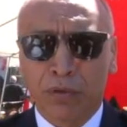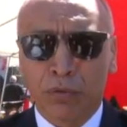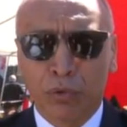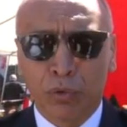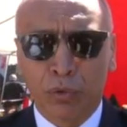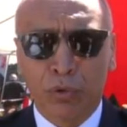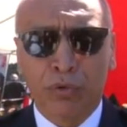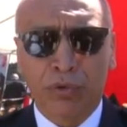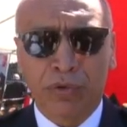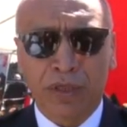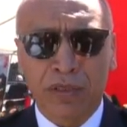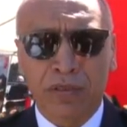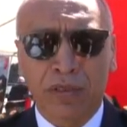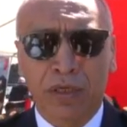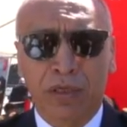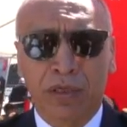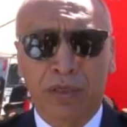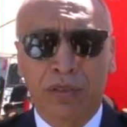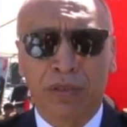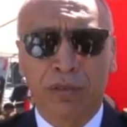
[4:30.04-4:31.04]
ürün,
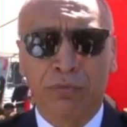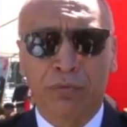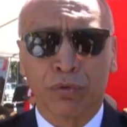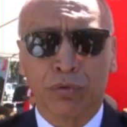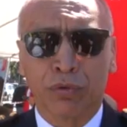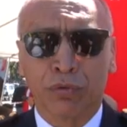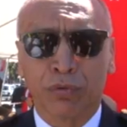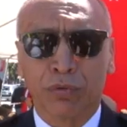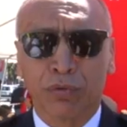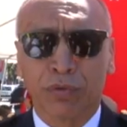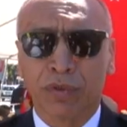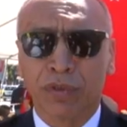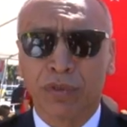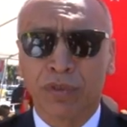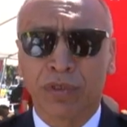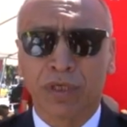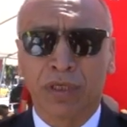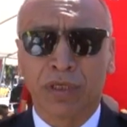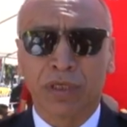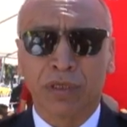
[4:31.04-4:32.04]
tasarladığı bir ürün.
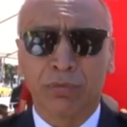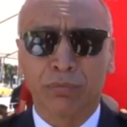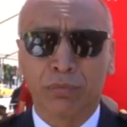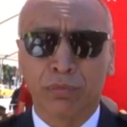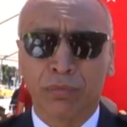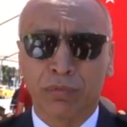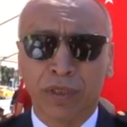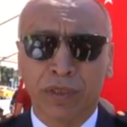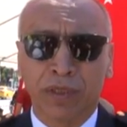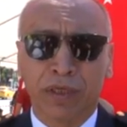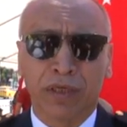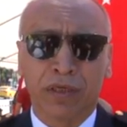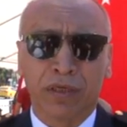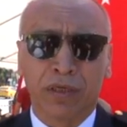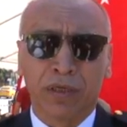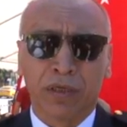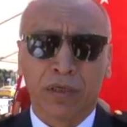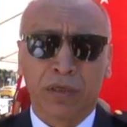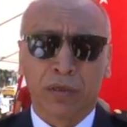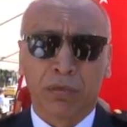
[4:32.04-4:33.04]
İnşallah bunda da
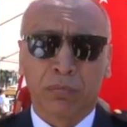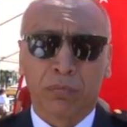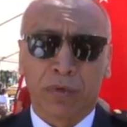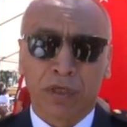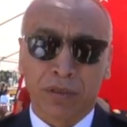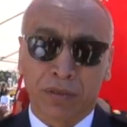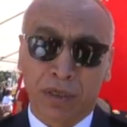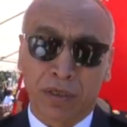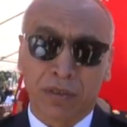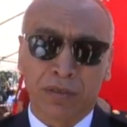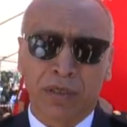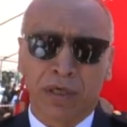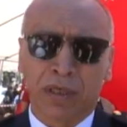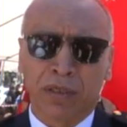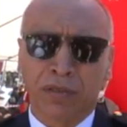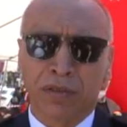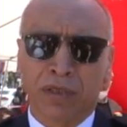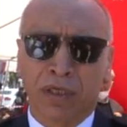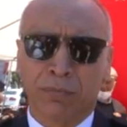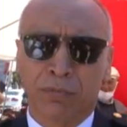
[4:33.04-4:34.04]
başarı
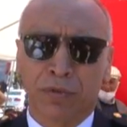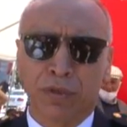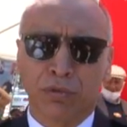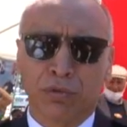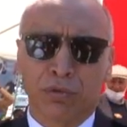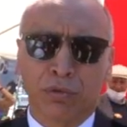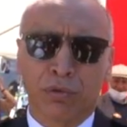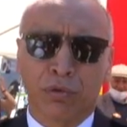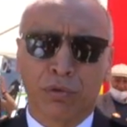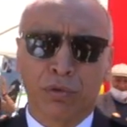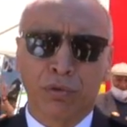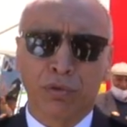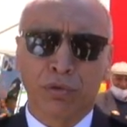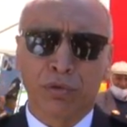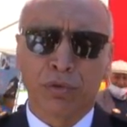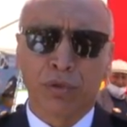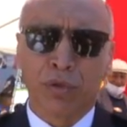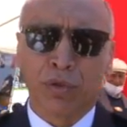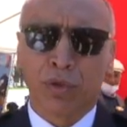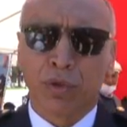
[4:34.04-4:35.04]
sağlayacağımızı
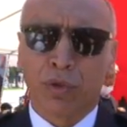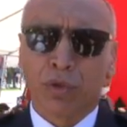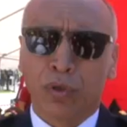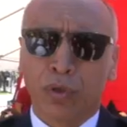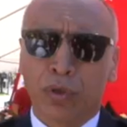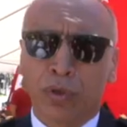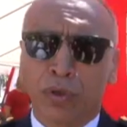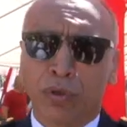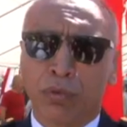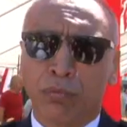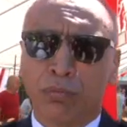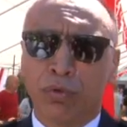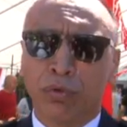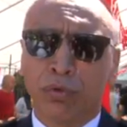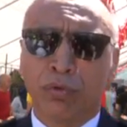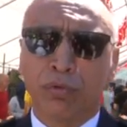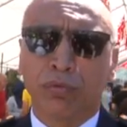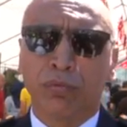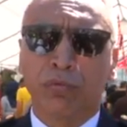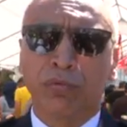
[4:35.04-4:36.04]
düşünüyoruz. E,
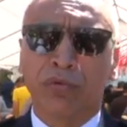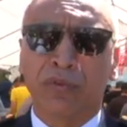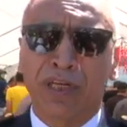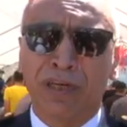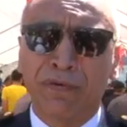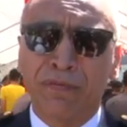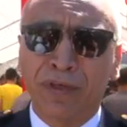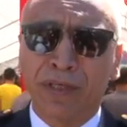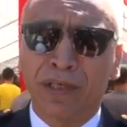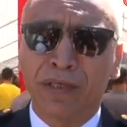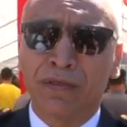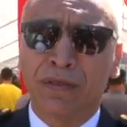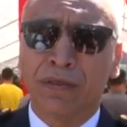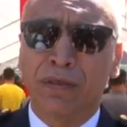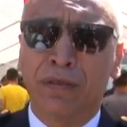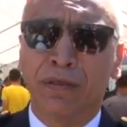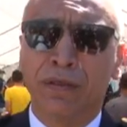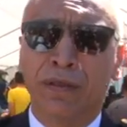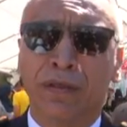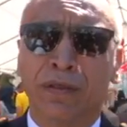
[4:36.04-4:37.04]
bu trafik
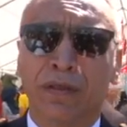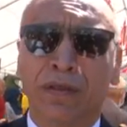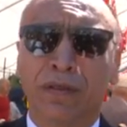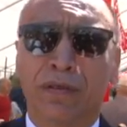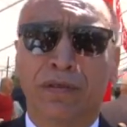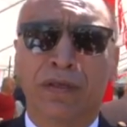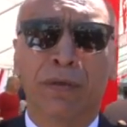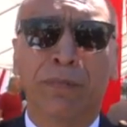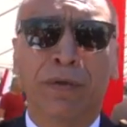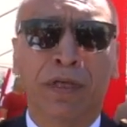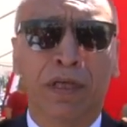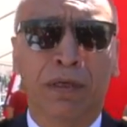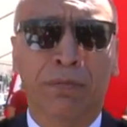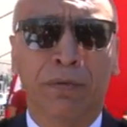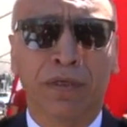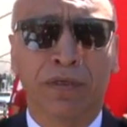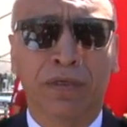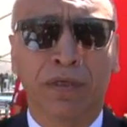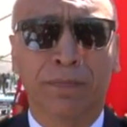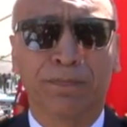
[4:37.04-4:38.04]
kitinin temel
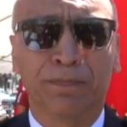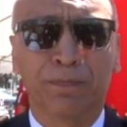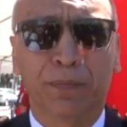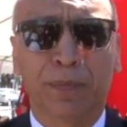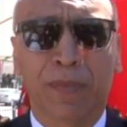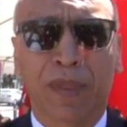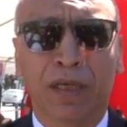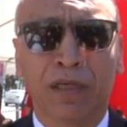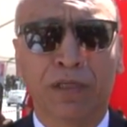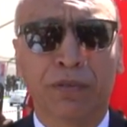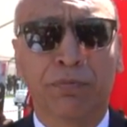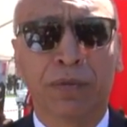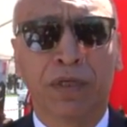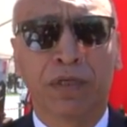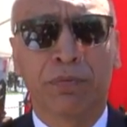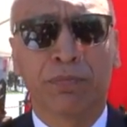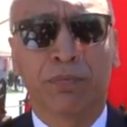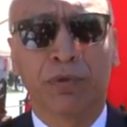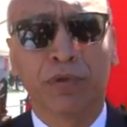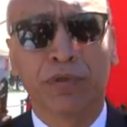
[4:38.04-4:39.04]
amacı
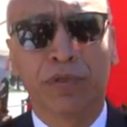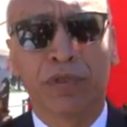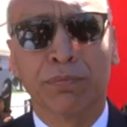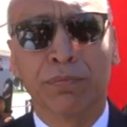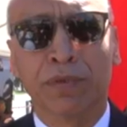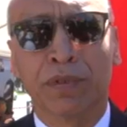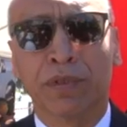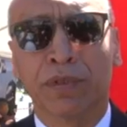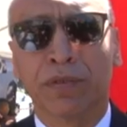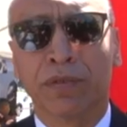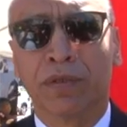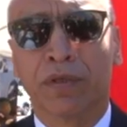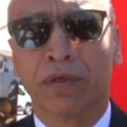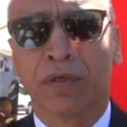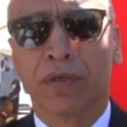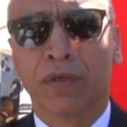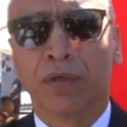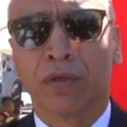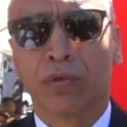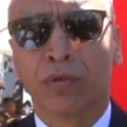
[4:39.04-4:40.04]
hiçbir polisimizin
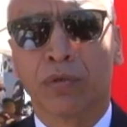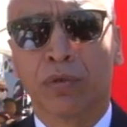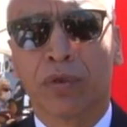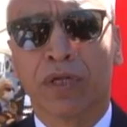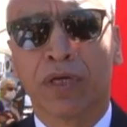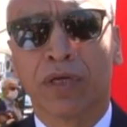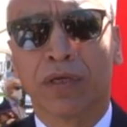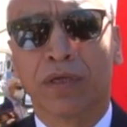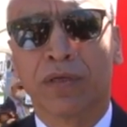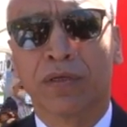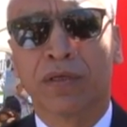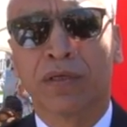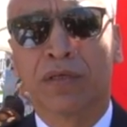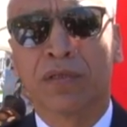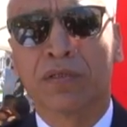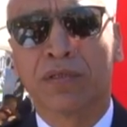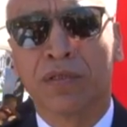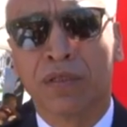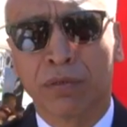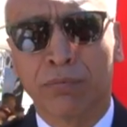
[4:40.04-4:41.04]
yola
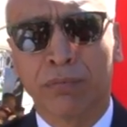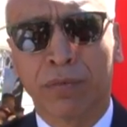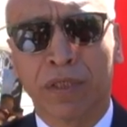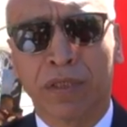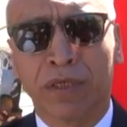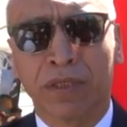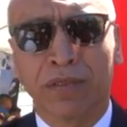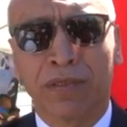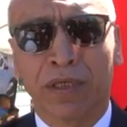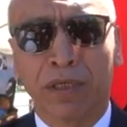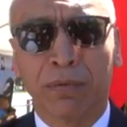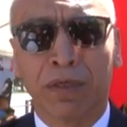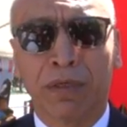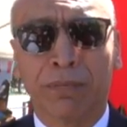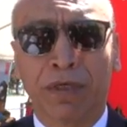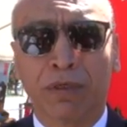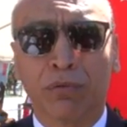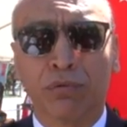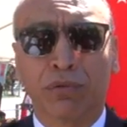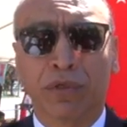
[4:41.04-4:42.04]
e, çıkmadan
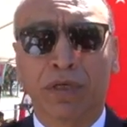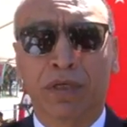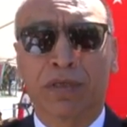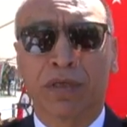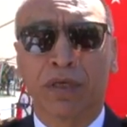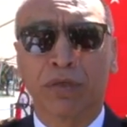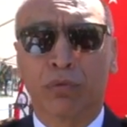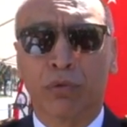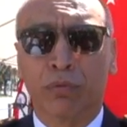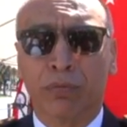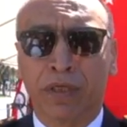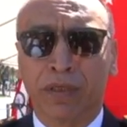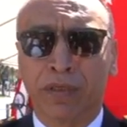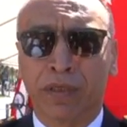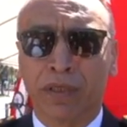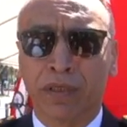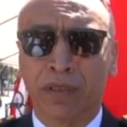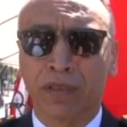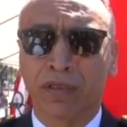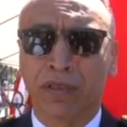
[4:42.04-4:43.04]
tamamen uzaktan
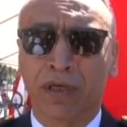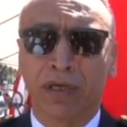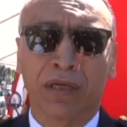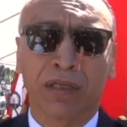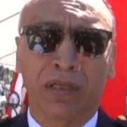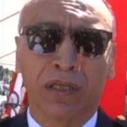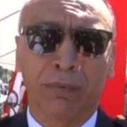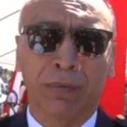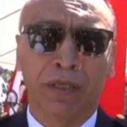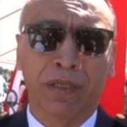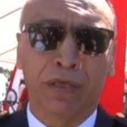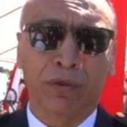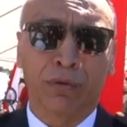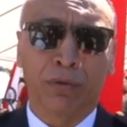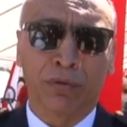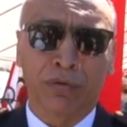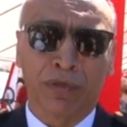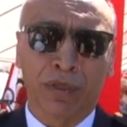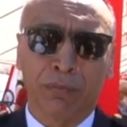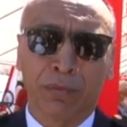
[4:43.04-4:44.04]
kumandalı işaretlemeler
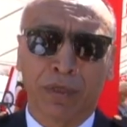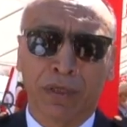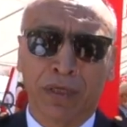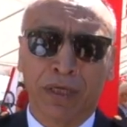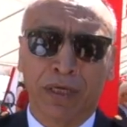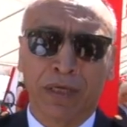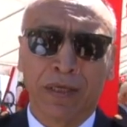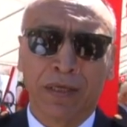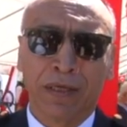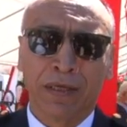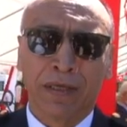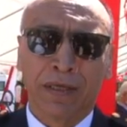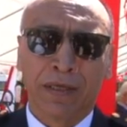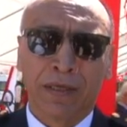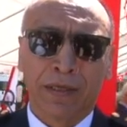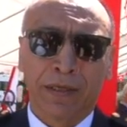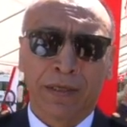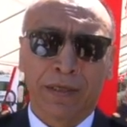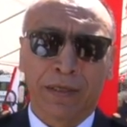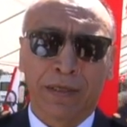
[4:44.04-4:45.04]
yöntemiyle
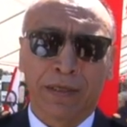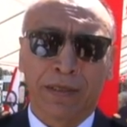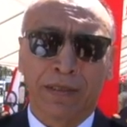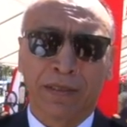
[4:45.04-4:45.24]
e,